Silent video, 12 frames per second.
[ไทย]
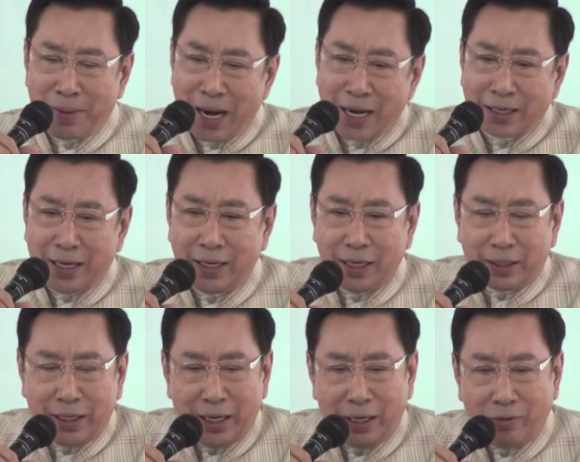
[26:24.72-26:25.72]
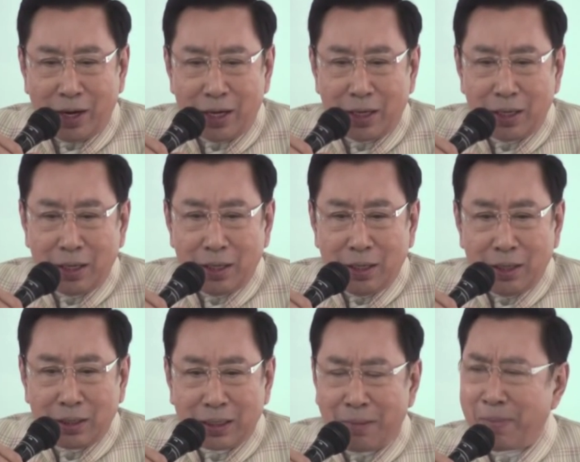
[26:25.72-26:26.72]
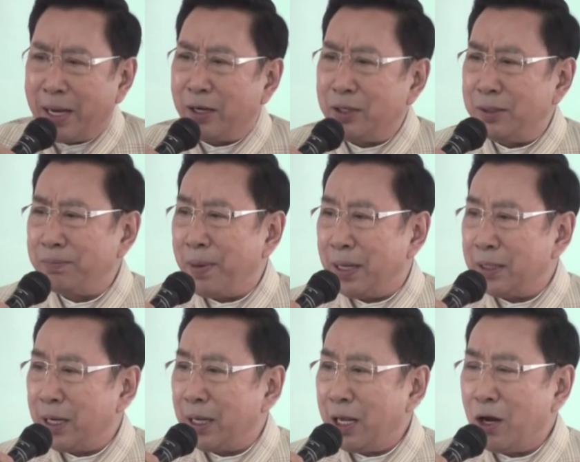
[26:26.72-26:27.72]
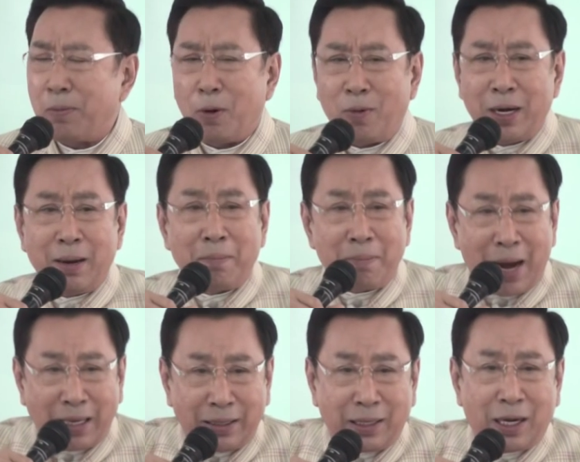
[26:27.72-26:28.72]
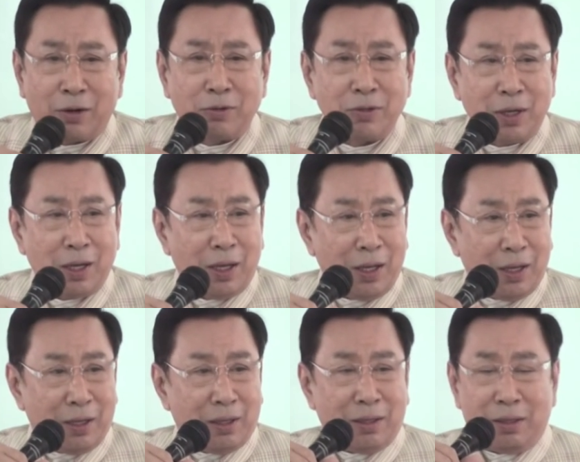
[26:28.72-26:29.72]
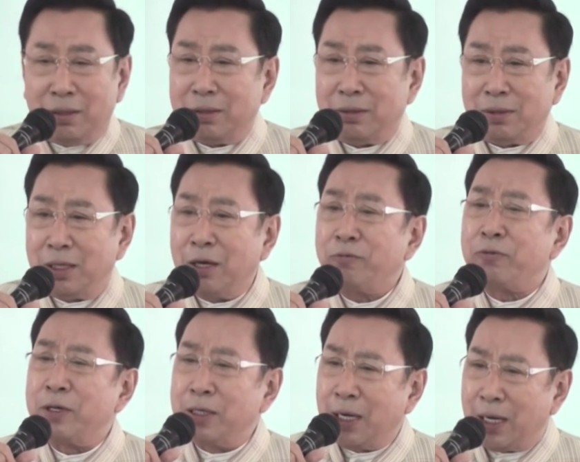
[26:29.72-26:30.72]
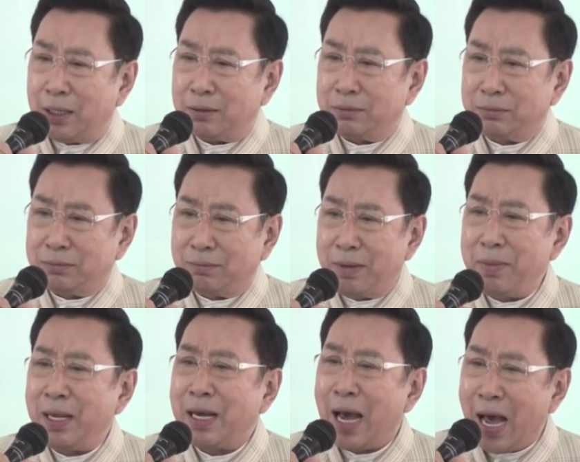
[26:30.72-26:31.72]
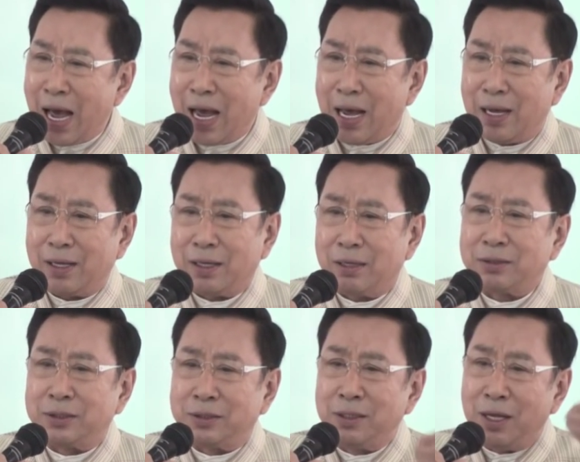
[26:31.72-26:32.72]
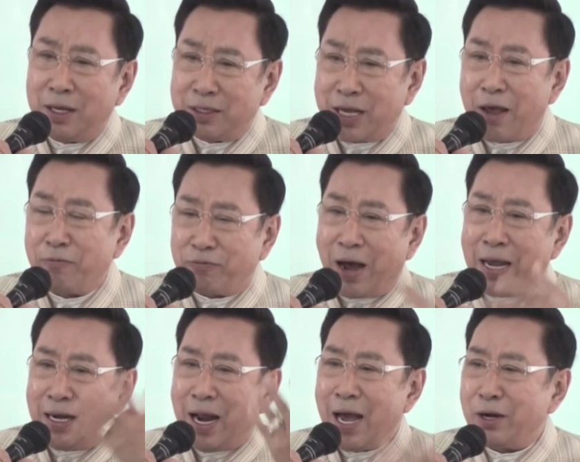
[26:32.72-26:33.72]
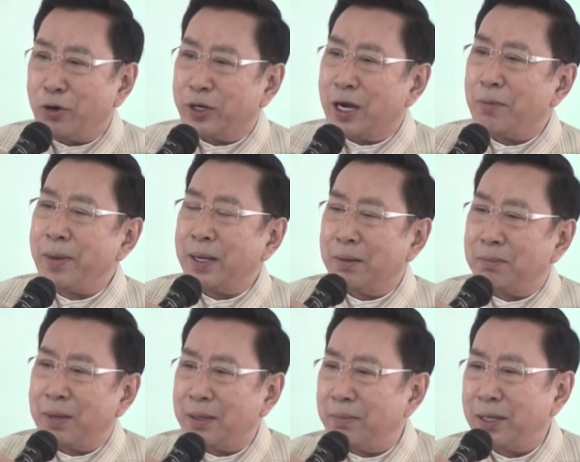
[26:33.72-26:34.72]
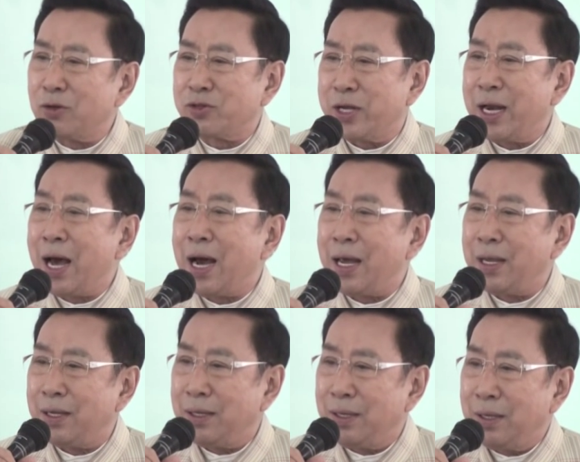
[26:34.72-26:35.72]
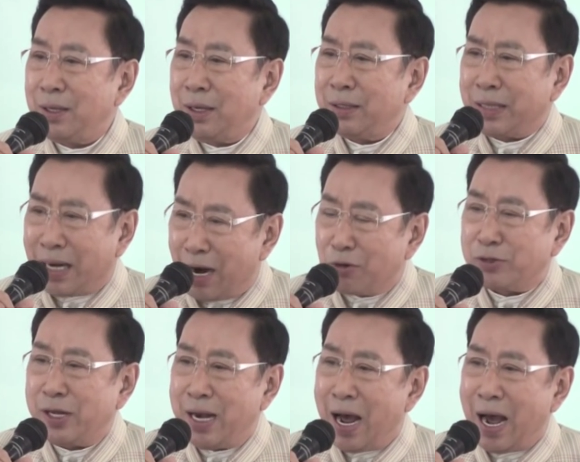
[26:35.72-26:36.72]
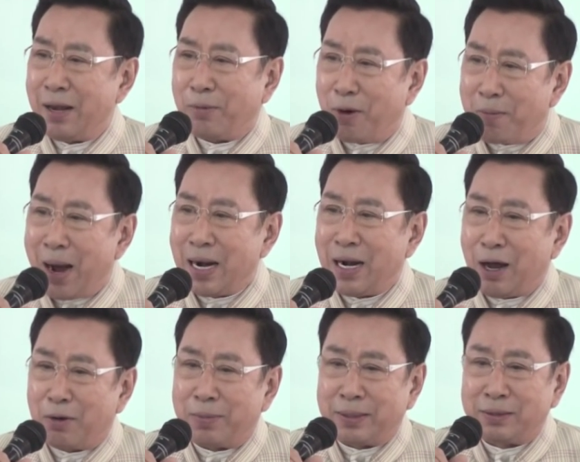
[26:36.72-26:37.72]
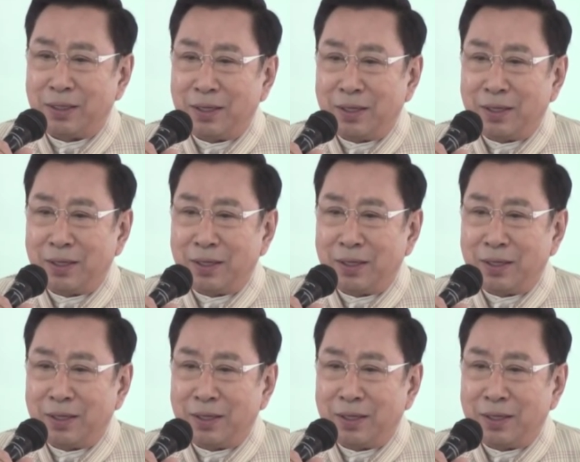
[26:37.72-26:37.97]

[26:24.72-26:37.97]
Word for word: มานั่งคิดอีกทีว่าทำไมเขาถึงเปิดอย่างนี้ก็เพราะว่าน้ำมันเขาเหลือเฟือไม่มีค่าเขาถึงใช้ไฟได้โดยเขาไม่ไม่ไม่ต้องเสียดายแต่เราเสียดายเพราะบ้านเรามัน